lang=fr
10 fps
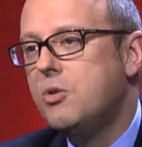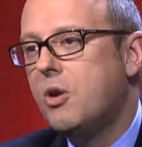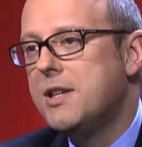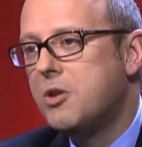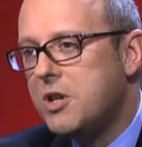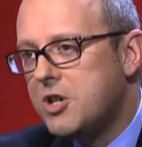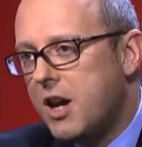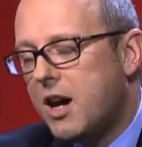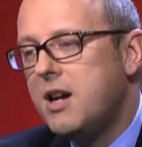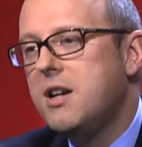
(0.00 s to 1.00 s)
sur l'Assemblée
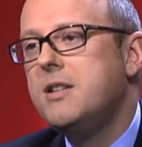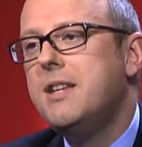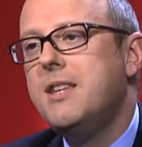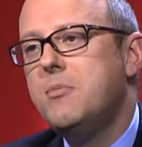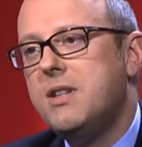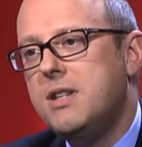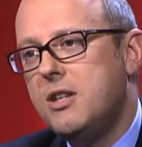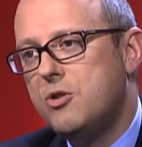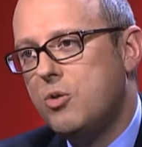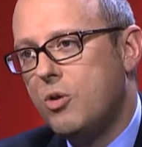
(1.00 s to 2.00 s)
générale, des
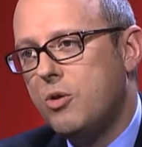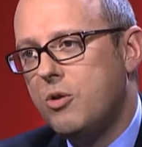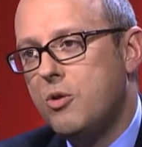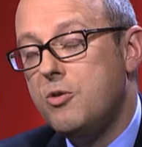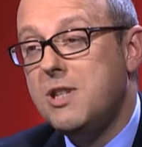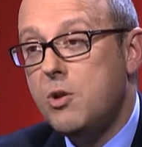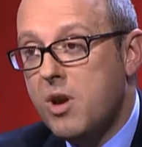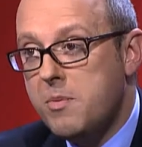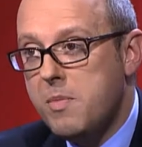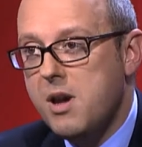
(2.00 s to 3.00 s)
thématiques sur euh, le site
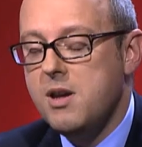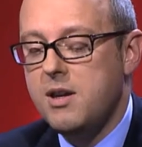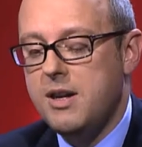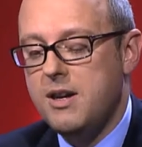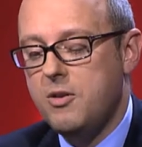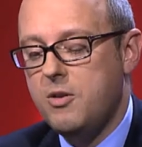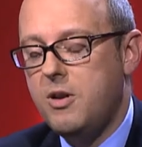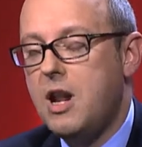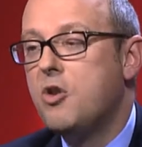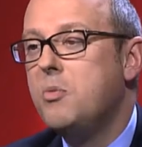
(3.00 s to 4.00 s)
web
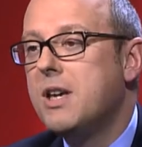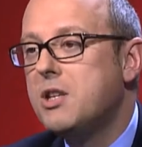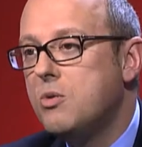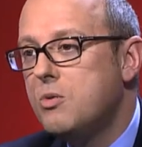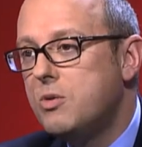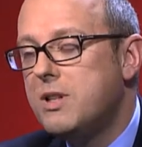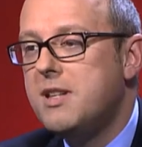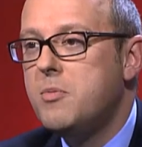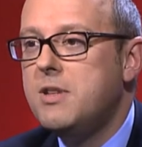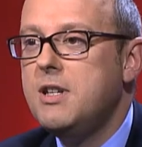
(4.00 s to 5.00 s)
euh, et, la communication,
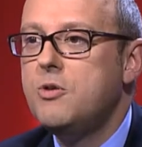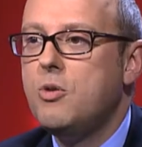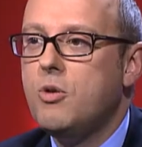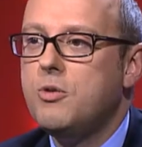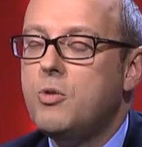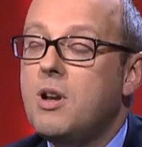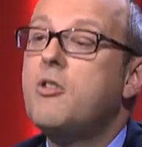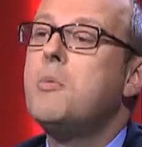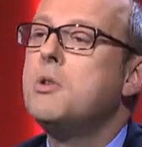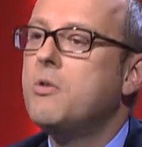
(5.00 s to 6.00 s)
des thématiques sur,
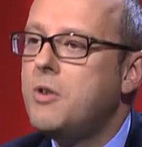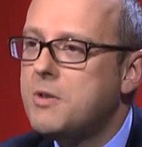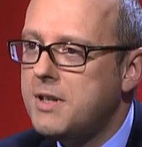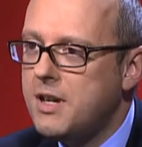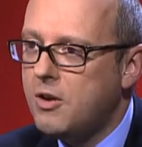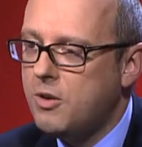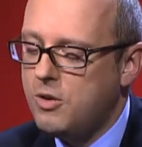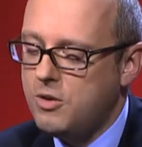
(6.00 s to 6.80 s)
l'information financière